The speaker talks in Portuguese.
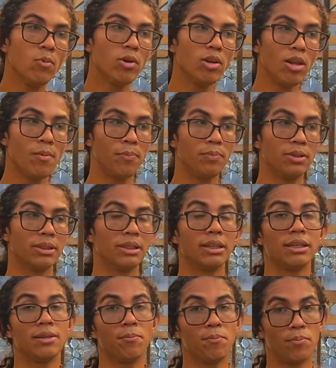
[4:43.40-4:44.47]
é uma planta
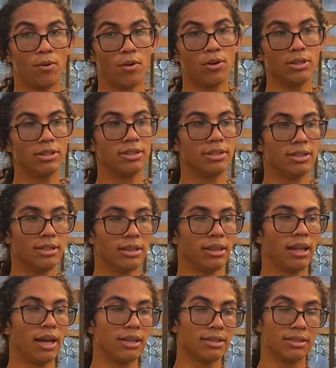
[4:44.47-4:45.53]
que pode sim
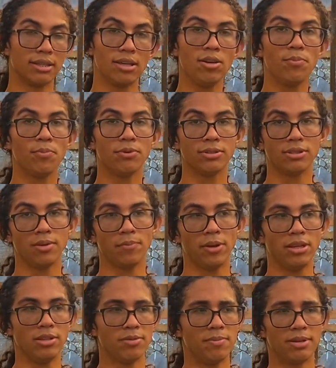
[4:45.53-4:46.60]
nascer por
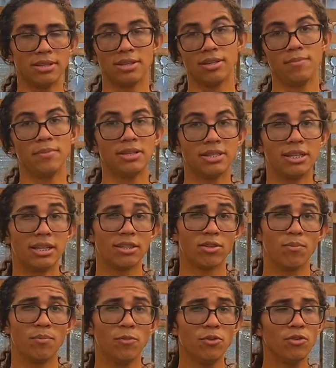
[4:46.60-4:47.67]
sementes, mas as sementes delas são
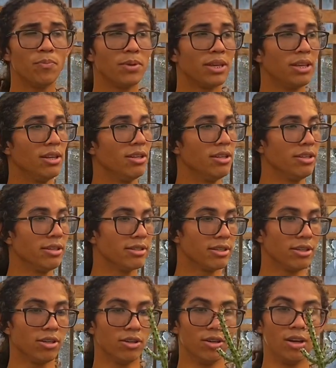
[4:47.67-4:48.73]
muito pequenininhas
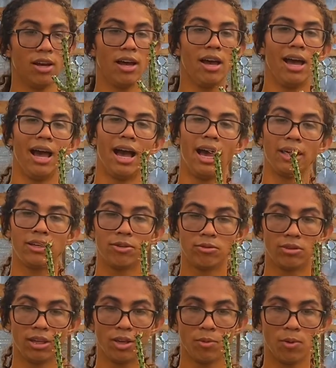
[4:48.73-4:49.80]
aqui, ó. Aqui eu
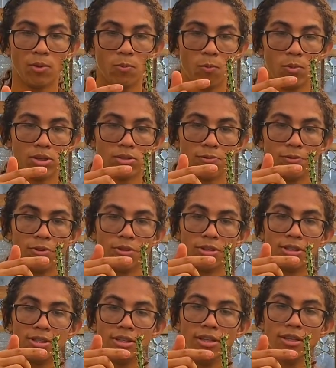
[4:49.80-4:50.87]
tenho algumas
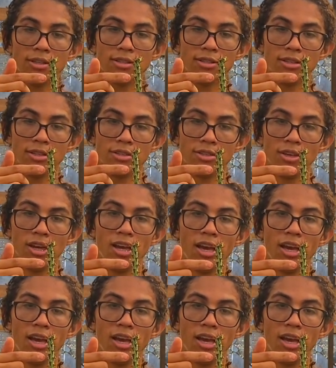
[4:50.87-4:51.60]
florzinhas, gente.